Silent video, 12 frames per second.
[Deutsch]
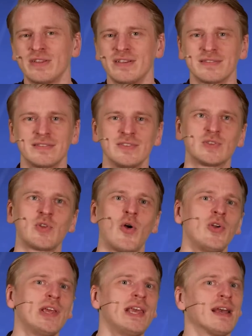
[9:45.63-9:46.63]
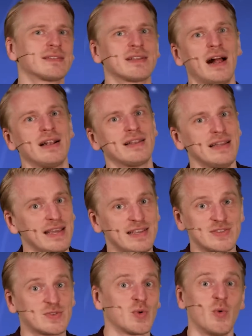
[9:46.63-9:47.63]
dass die Story jetzt halt
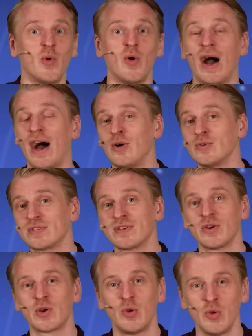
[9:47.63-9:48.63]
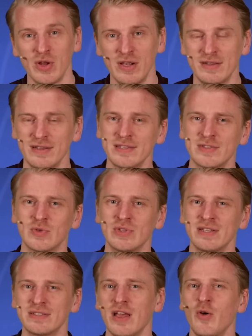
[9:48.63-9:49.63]
nicht so ausgeklügelt ist und
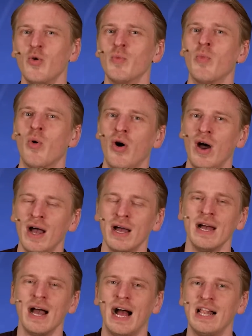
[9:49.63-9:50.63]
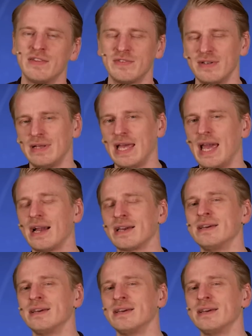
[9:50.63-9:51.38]
dass der Humor halt eher